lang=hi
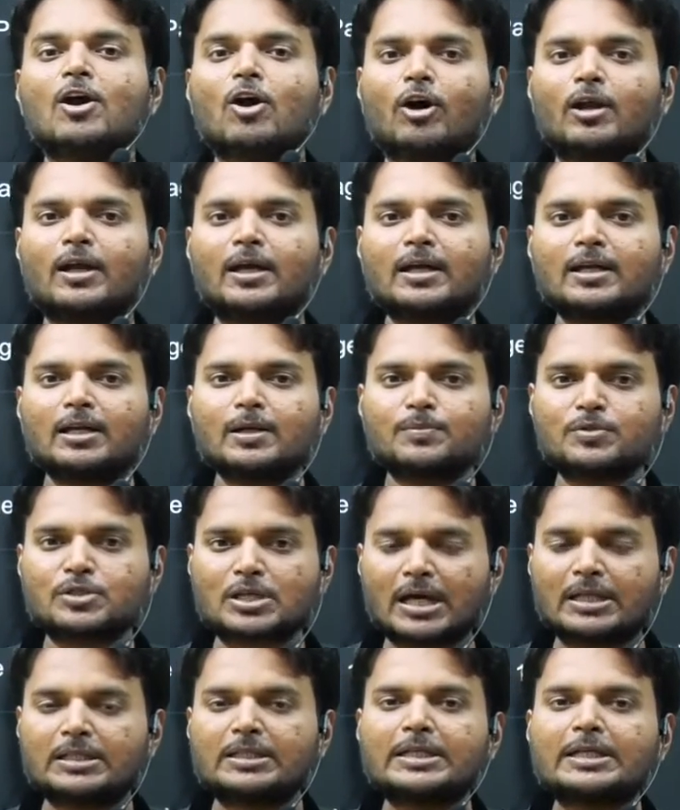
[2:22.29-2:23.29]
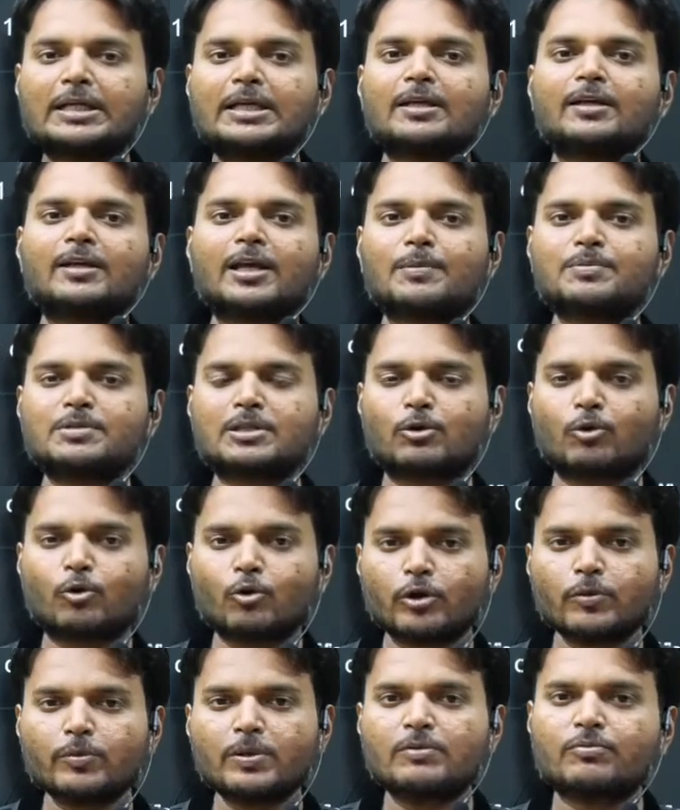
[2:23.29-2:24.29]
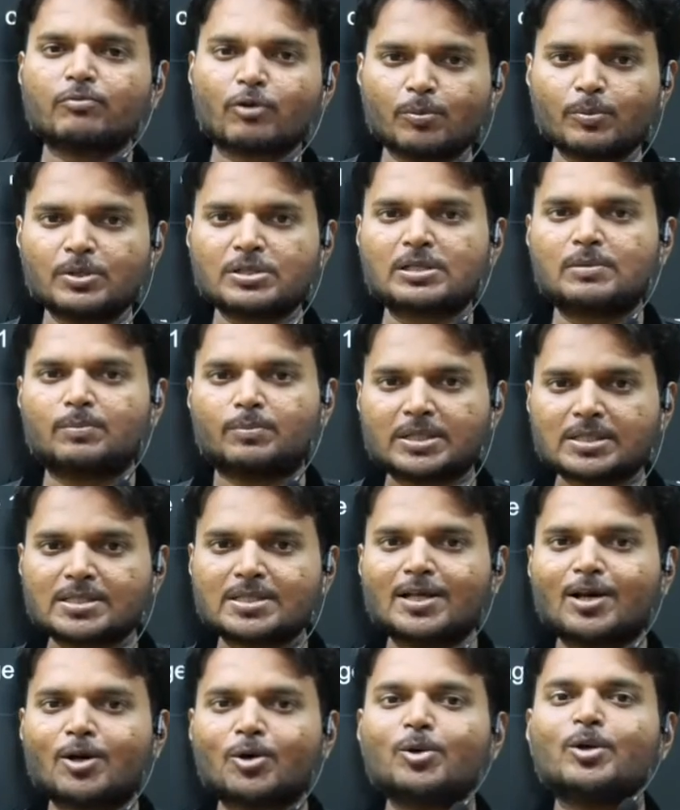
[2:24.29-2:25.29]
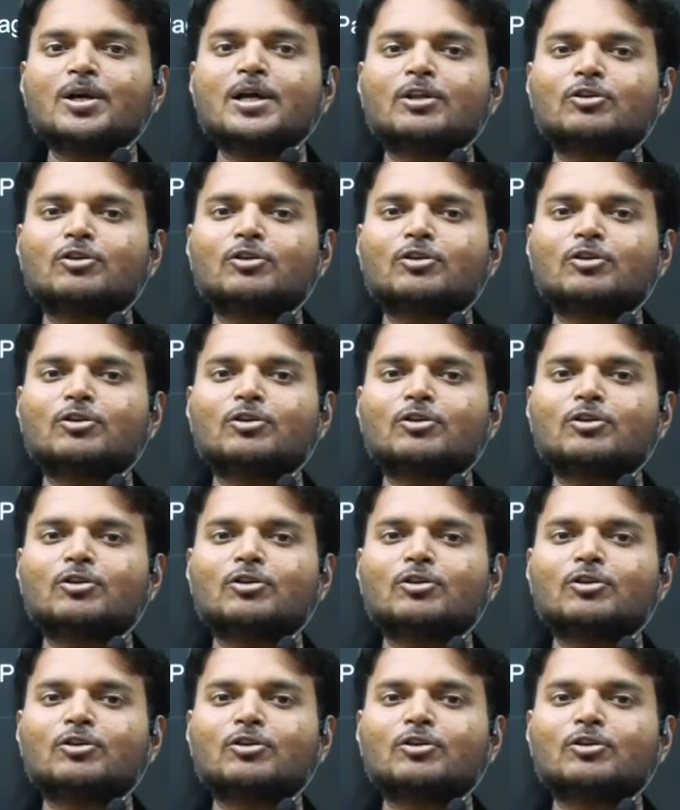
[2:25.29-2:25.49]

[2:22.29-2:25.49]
और अगर आप चाहते हैं कि आपसे कोई भी इन्फॉर्मेशन मिस ना हो